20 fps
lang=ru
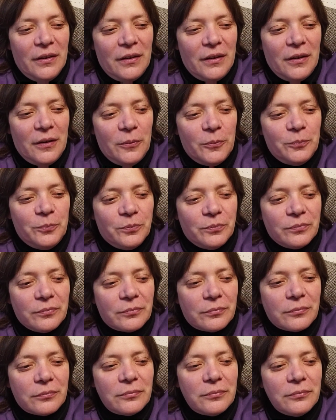И
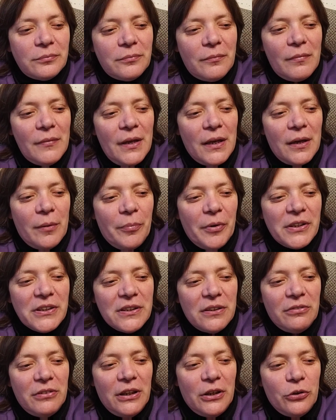я
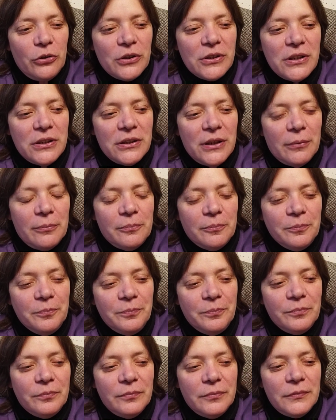представляю, если там
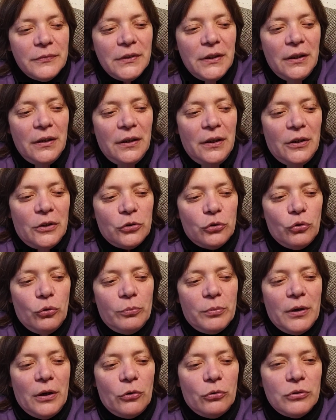
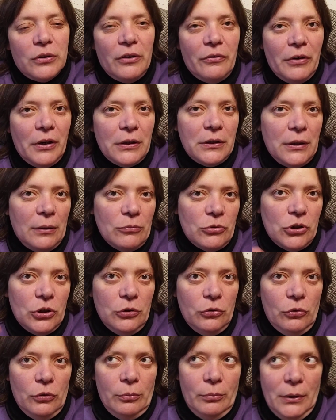дом, как он говорит, там
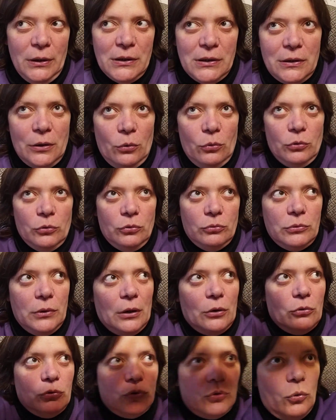жилое место, вот тут
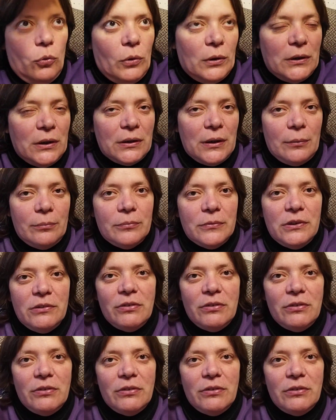так вот сколько-то там,